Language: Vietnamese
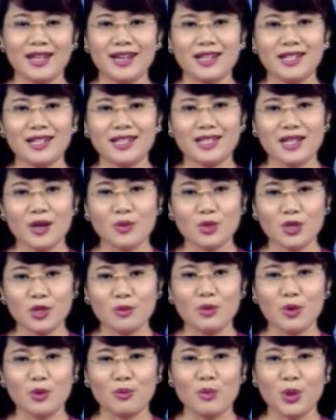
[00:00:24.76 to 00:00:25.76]
Trong chuyên
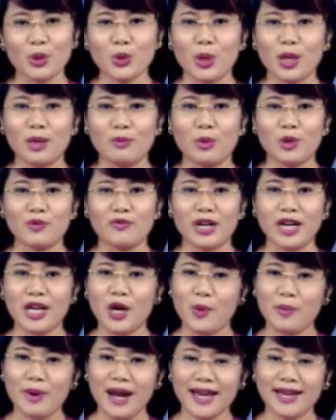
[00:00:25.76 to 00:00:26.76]
mục mỗi tuần một vấn đề hôm
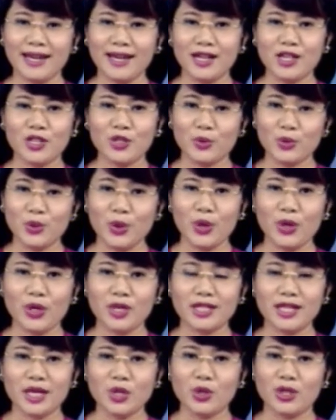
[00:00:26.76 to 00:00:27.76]
nay, chúng tôi
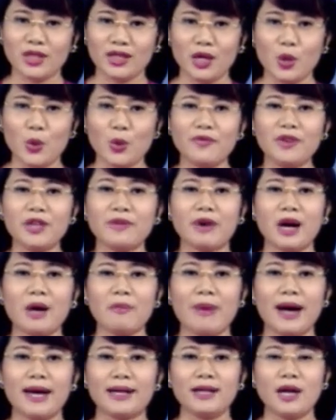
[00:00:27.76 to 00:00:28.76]
sẽ chuyển tới quý vị và các
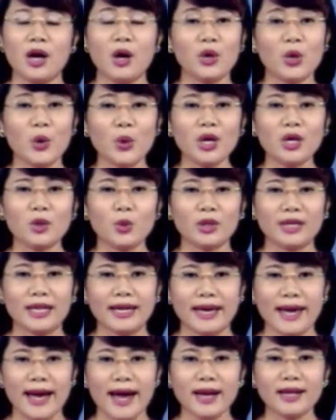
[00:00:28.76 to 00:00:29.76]
bạn nỗ lực của tỉnh Nghệ
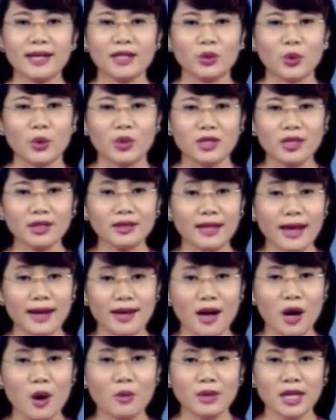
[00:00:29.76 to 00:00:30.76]
An để tổ chức thành
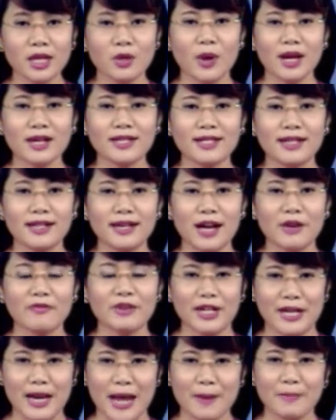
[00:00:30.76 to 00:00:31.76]
công Liên hoan dân ca Việt
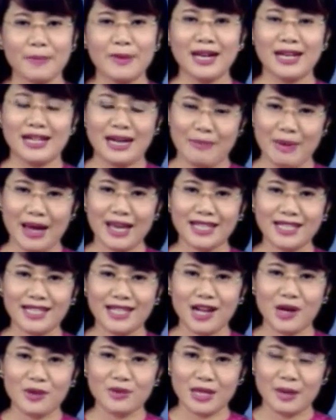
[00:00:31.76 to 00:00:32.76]
Nam năm
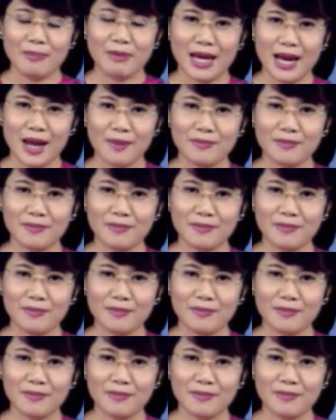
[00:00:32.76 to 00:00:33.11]
2015.